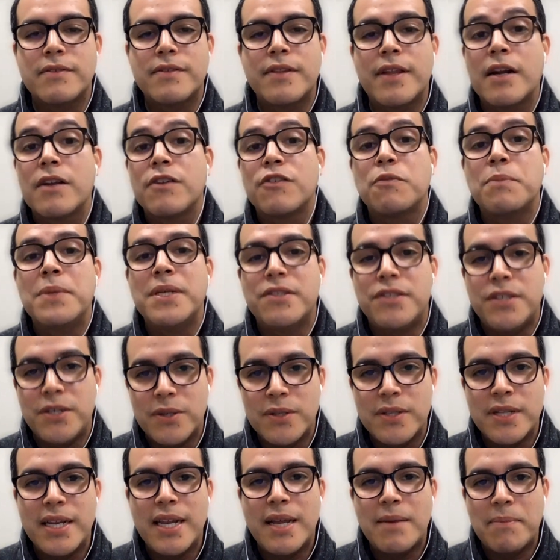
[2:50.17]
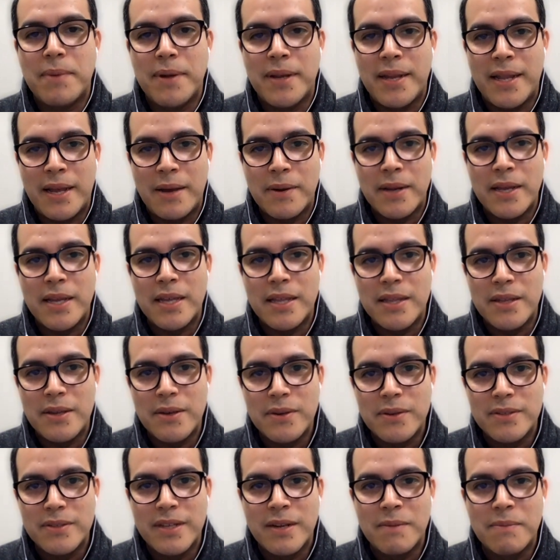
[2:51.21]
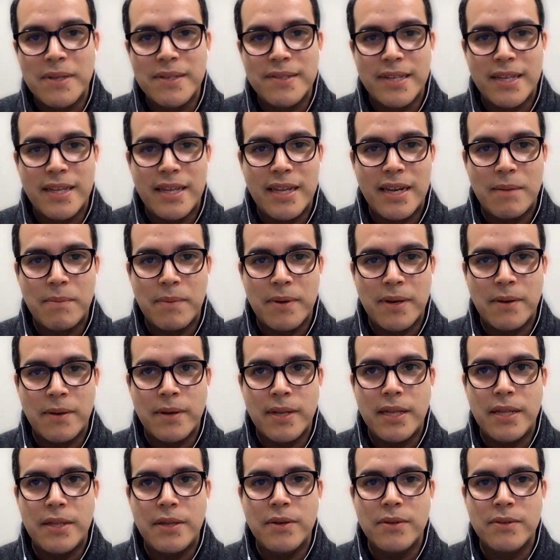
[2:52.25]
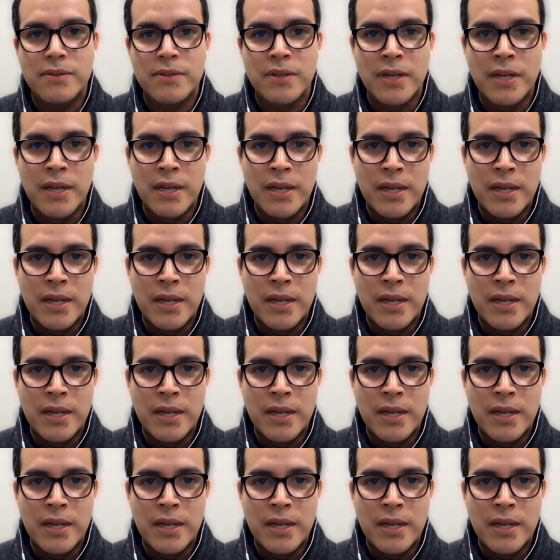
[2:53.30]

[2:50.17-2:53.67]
transmisión de la palabra de Dios, del mensaje de la palabra de Dios.